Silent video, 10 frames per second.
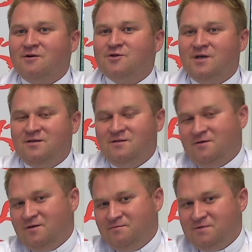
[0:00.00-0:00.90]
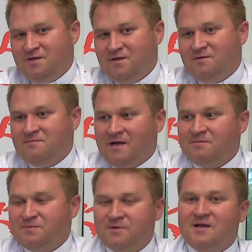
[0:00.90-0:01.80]
korzeni, no i dzięki
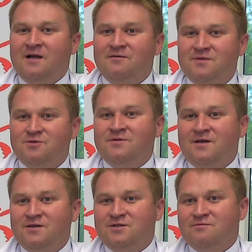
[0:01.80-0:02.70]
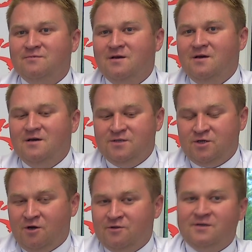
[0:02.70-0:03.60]
takim spotkaniom też udaje się
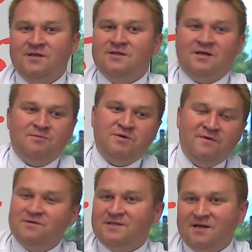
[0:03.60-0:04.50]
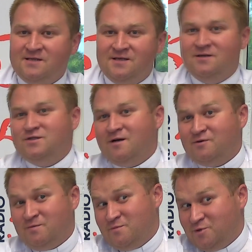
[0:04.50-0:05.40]
coś odkryć, także przywożą stare zdjęcia,
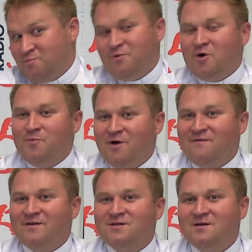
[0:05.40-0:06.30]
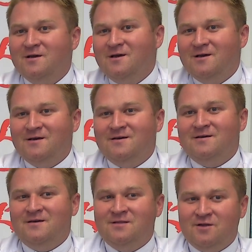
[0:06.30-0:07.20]
które my możemy pokopiować
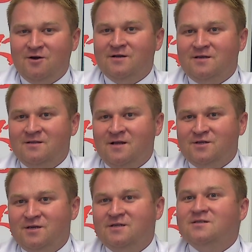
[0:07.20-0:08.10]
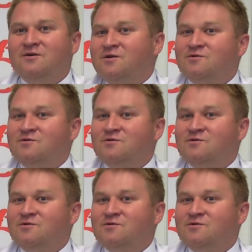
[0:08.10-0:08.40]
i trochę tej naszej historii